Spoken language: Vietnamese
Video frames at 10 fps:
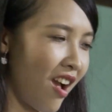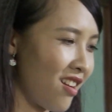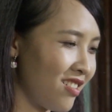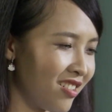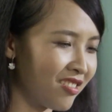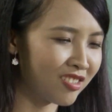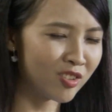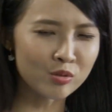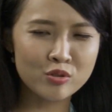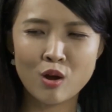Trời ơi
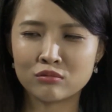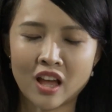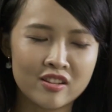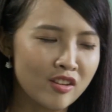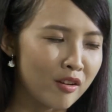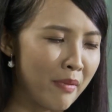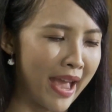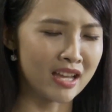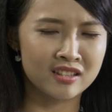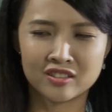con vô tình thôi
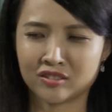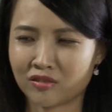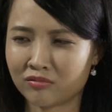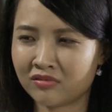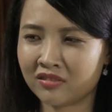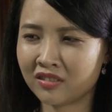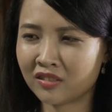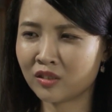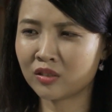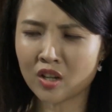mà chứ
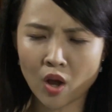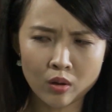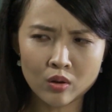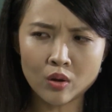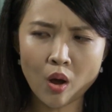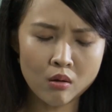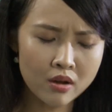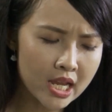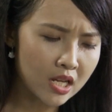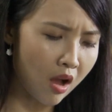chứ con đâu có
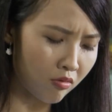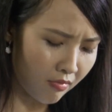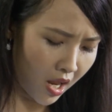cố ý gì